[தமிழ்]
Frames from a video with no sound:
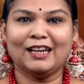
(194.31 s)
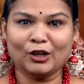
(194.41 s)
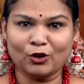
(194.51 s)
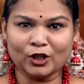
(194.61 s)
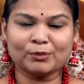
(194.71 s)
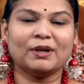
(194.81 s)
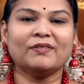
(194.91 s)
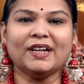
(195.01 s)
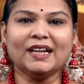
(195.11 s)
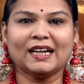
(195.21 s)

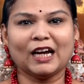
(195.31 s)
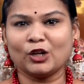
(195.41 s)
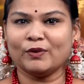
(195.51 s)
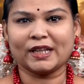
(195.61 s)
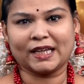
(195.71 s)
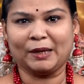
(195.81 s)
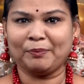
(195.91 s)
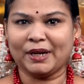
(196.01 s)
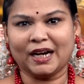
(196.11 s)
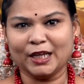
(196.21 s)
லிங்கோத்பவர் கருவறைக்கு
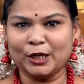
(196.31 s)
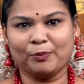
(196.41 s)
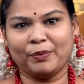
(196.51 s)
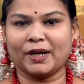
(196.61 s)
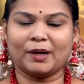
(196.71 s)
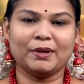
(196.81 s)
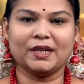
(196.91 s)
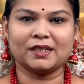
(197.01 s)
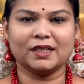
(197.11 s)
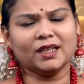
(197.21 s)
பின்னாடி இருப்பார்
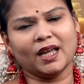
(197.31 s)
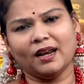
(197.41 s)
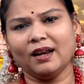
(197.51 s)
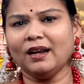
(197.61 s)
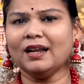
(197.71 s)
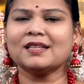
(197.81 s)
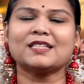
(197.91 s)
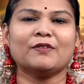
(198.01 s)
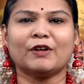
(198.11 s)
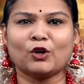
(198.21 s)
அப்படின்றது இது எல்லா
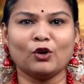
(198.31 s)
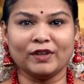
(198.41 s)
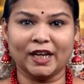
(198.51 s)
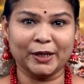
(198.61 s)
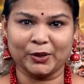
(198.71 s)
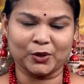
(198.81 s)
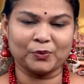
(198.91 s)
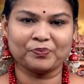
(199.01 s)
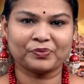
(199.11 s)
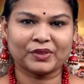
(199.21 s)
சிவன் கோவிலில் இருக்கும்